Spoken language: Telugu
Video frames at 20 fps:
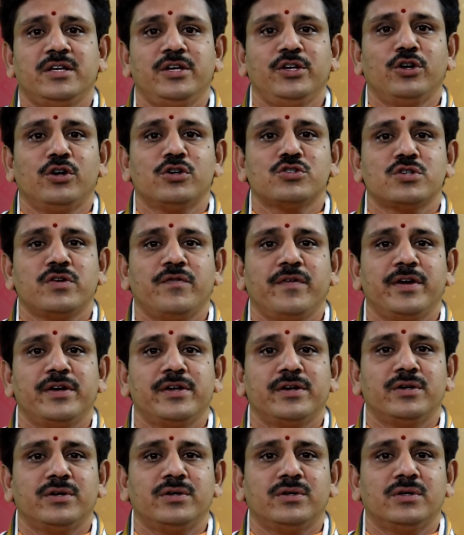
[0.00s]
ఈరోజు ఈ
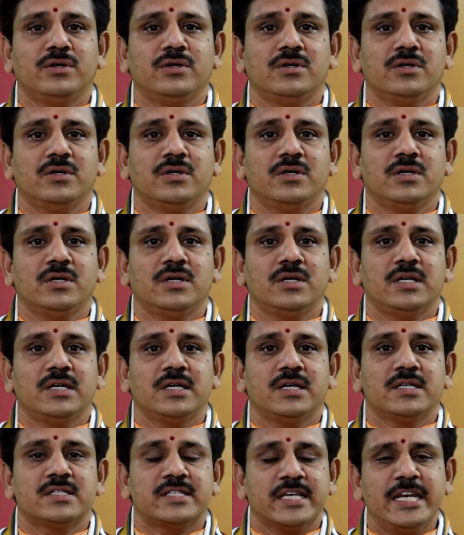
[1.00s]
వీడియోలో
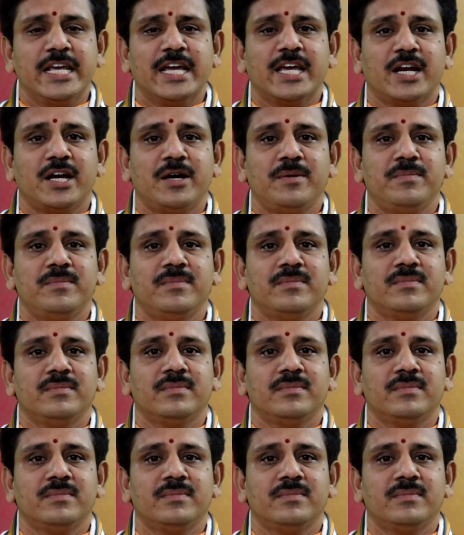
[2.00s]
శనిగ్రహం